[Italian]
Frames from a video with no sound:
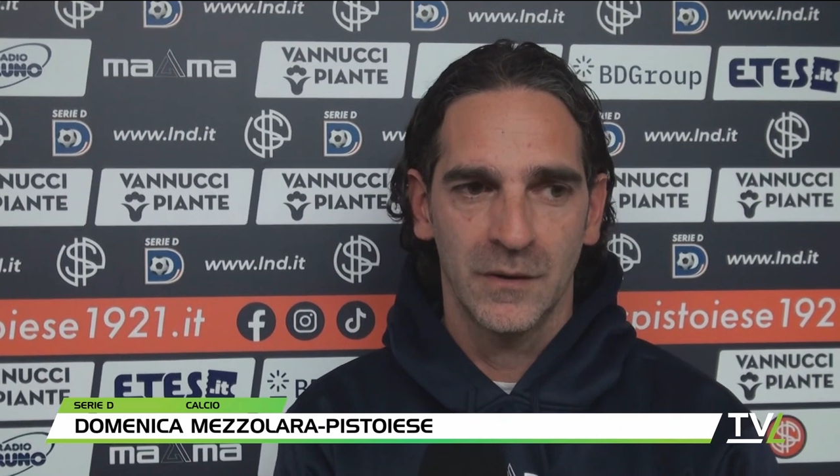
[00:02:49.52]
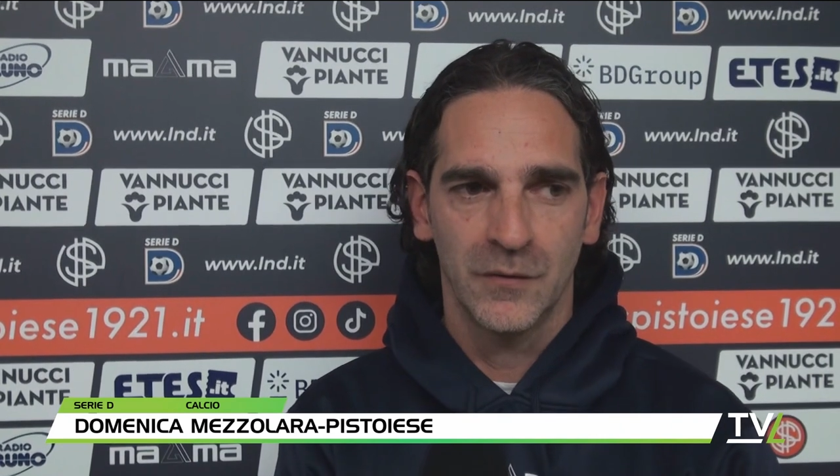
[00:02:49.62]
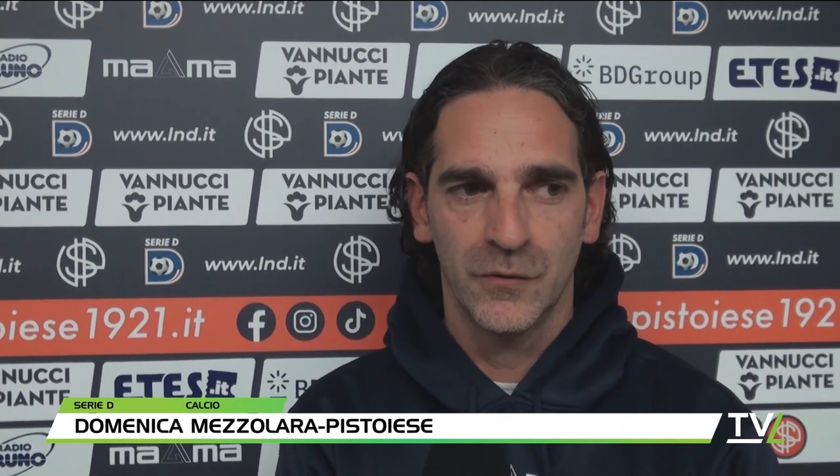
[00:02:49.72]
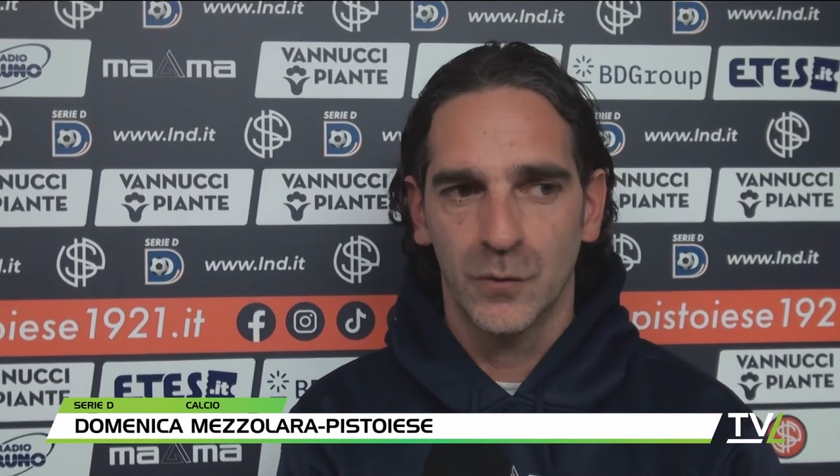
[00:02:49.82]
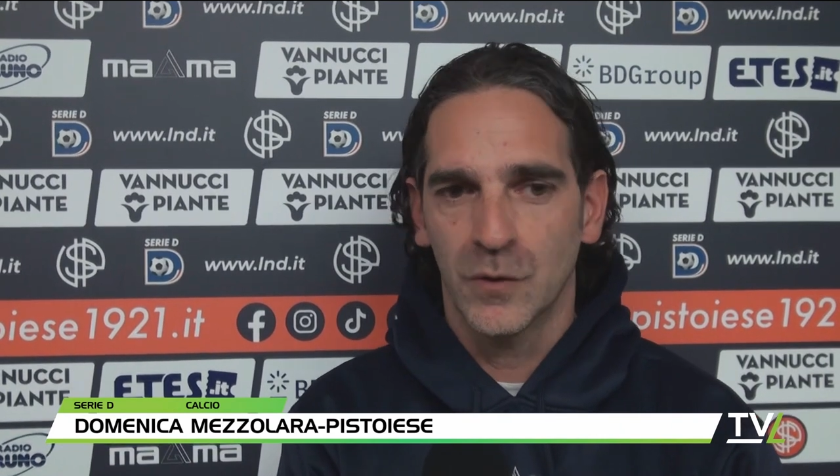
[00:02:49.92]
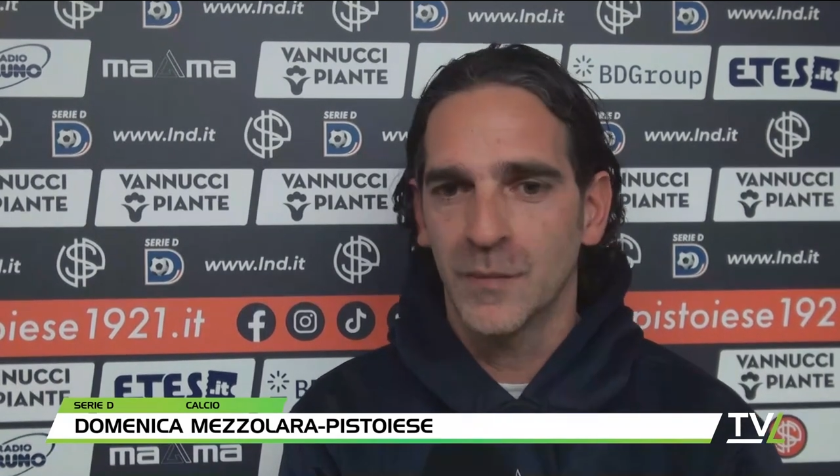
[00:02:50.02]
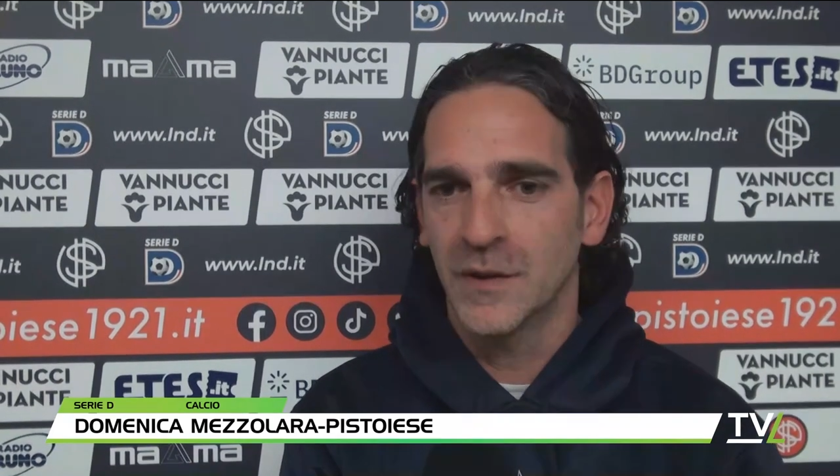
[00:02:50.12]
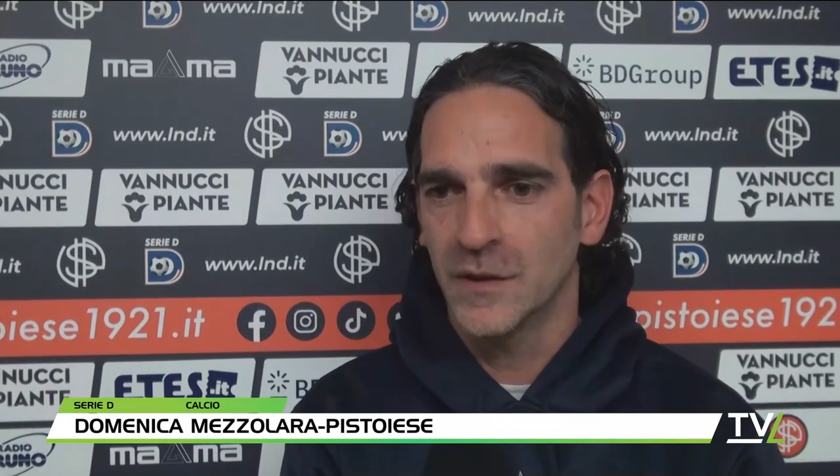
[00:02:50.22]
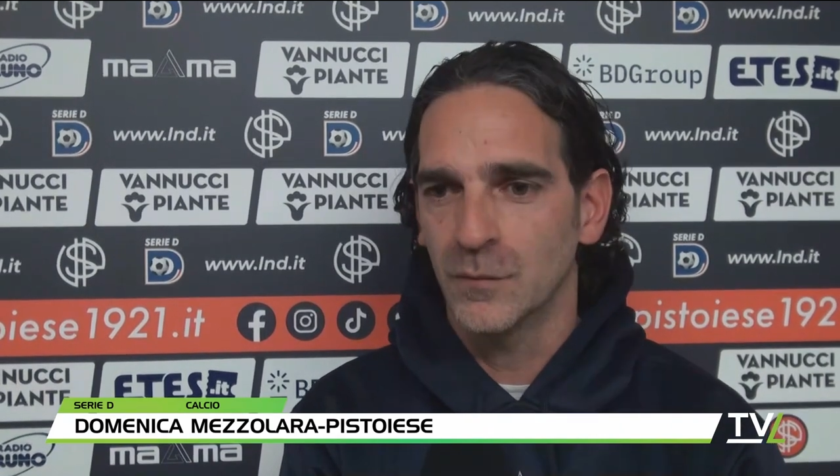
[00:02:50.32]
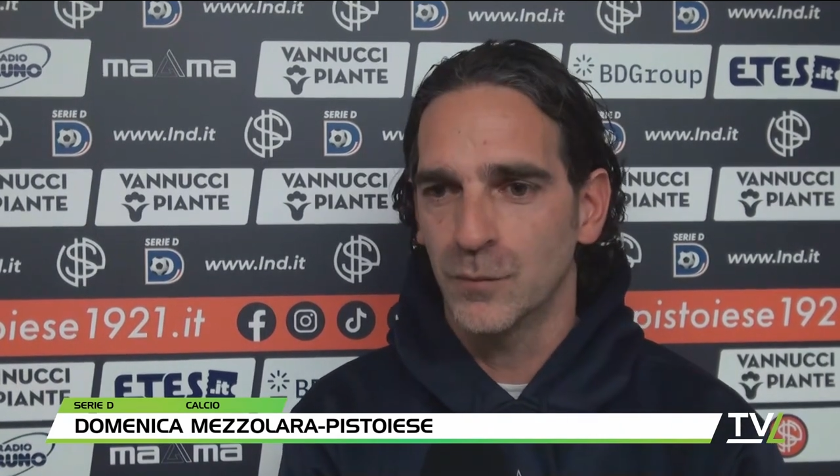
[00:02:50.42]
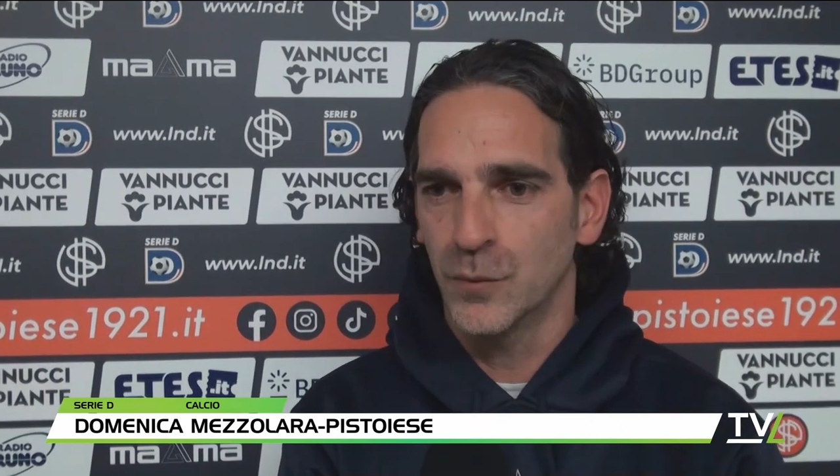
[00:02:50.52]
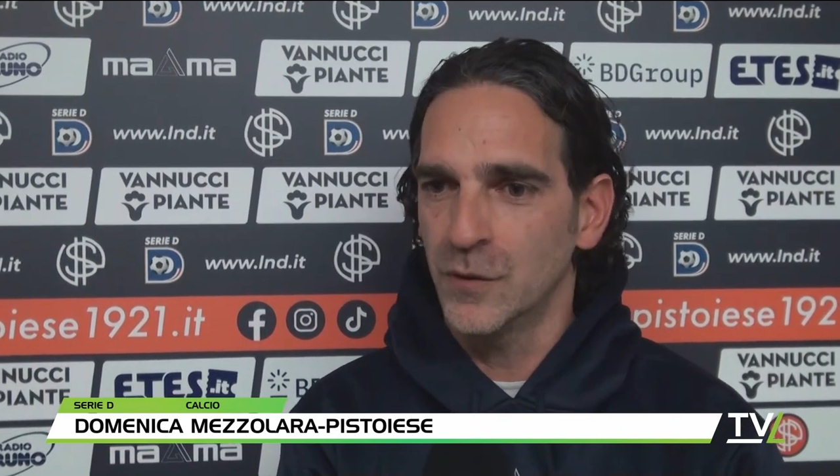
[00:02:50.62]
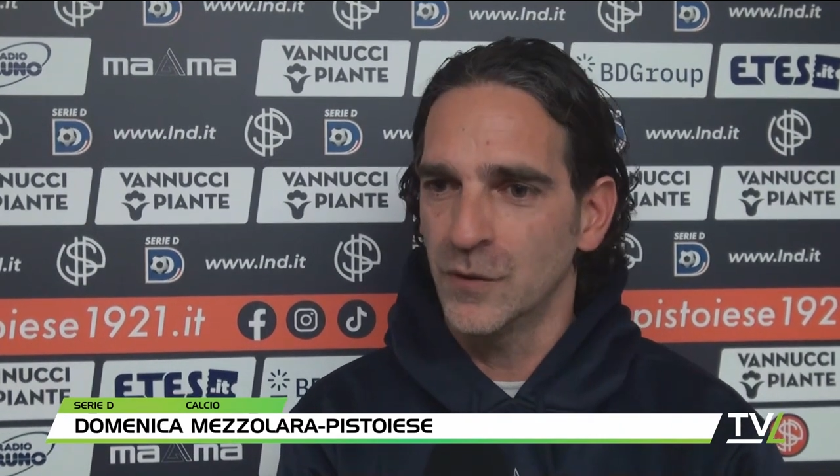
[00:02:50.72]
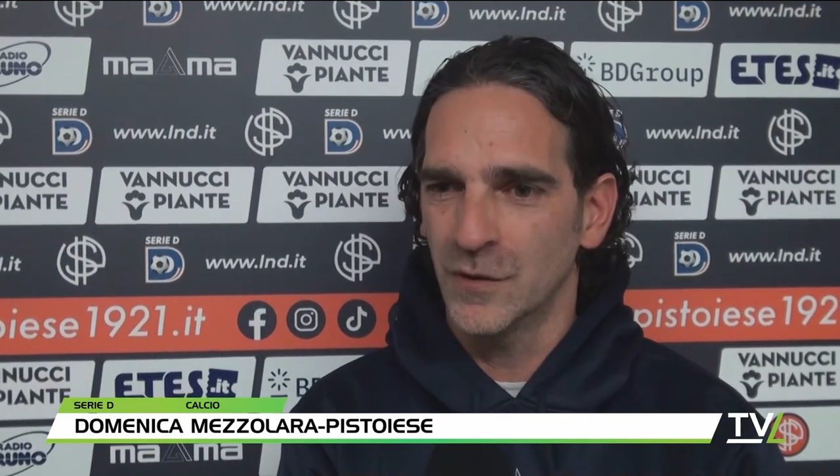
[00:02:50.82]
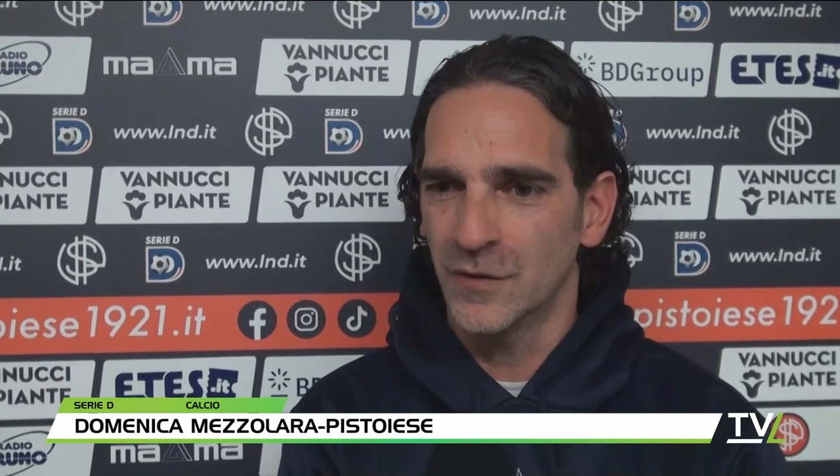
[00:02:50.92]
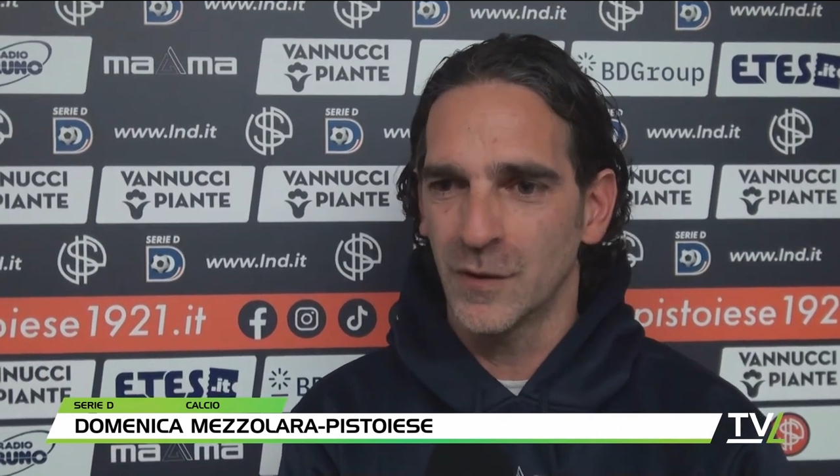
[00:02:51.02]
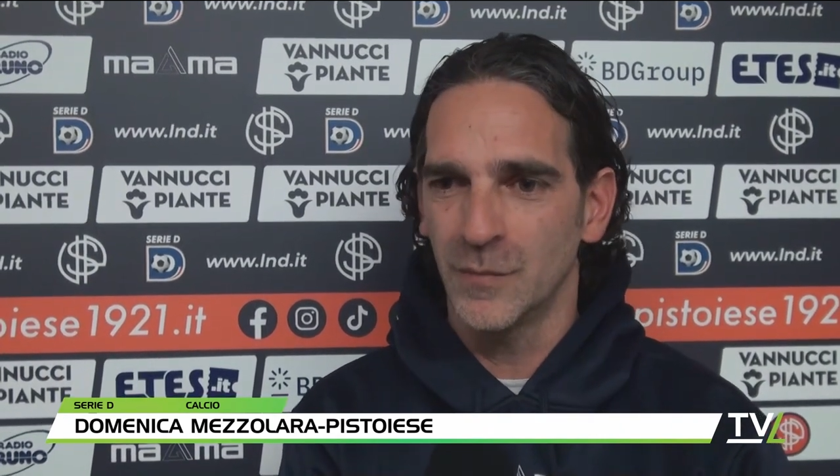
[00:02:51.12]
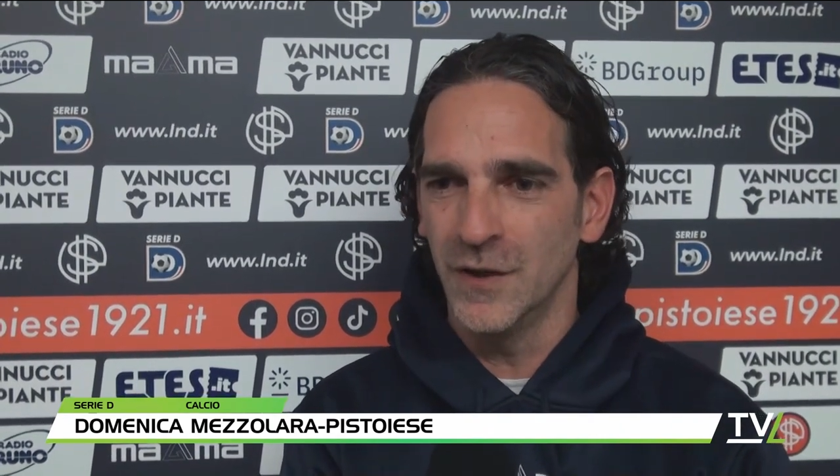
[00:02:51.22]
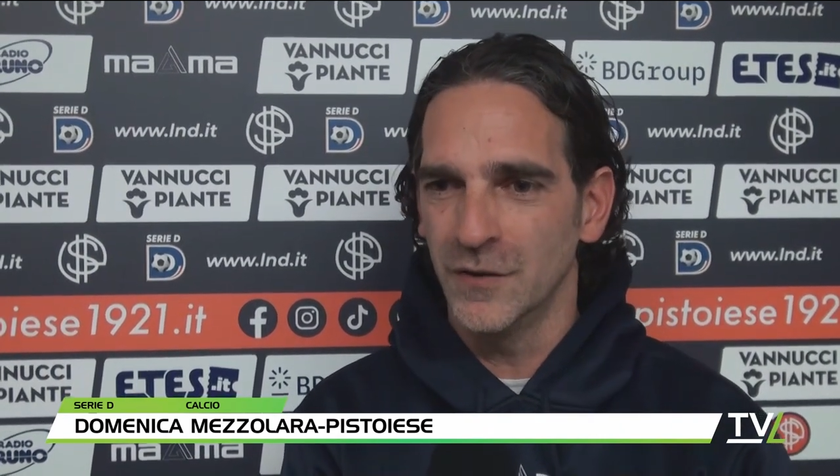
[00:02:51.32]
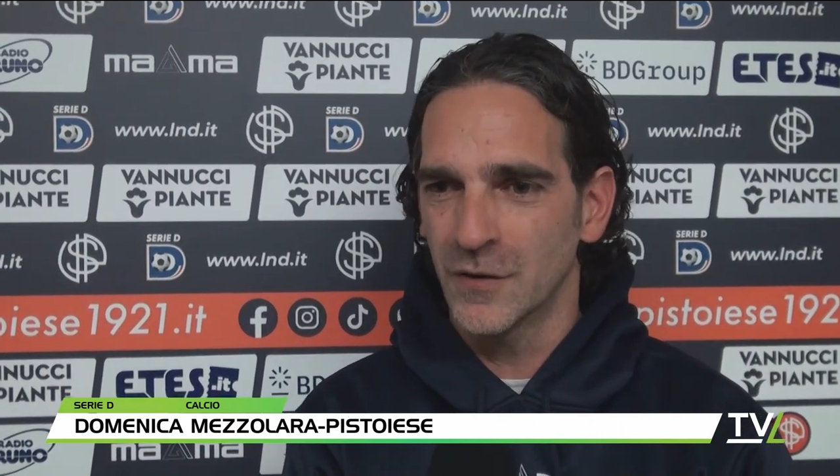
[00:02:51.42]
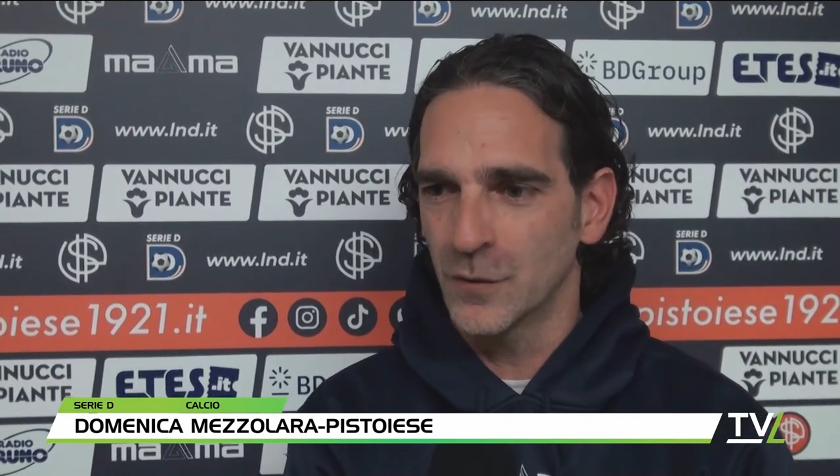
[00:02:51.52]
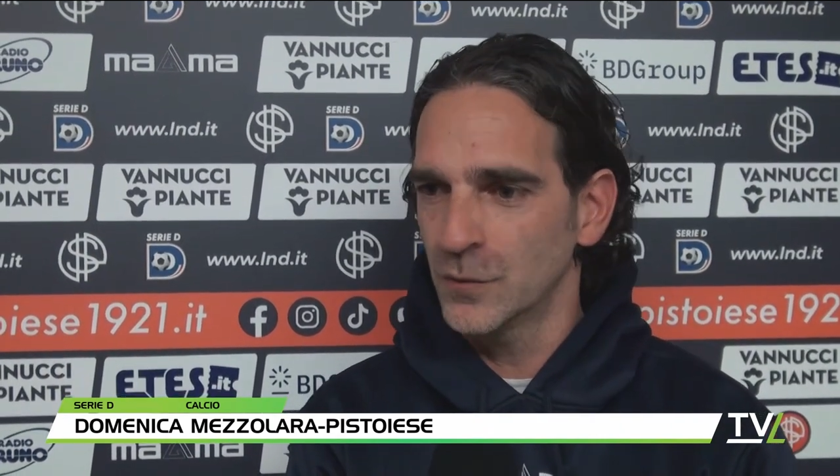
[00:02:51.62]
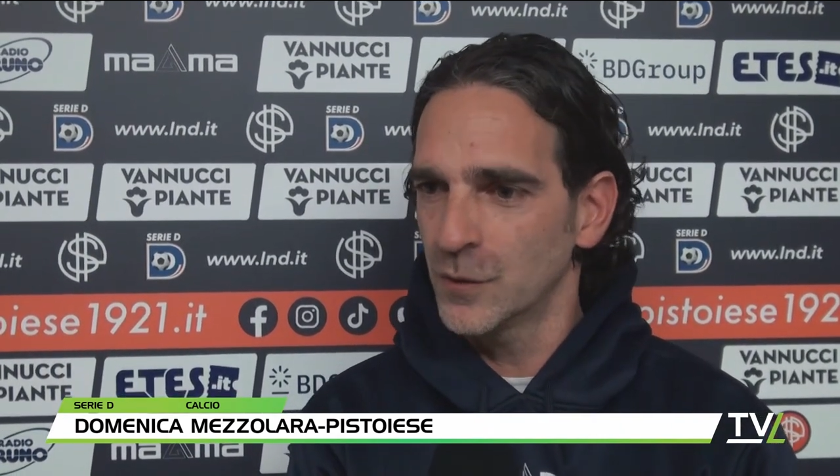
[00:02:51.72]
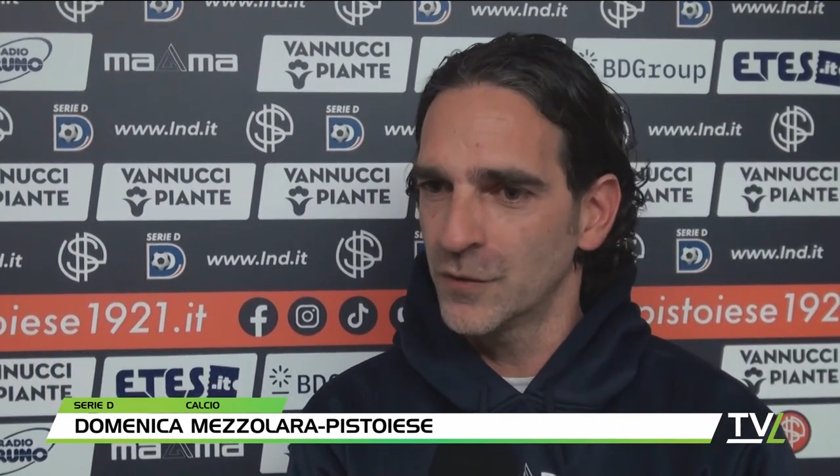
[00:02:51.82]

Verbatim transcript: sicuramente un pochino destabilizzano tutte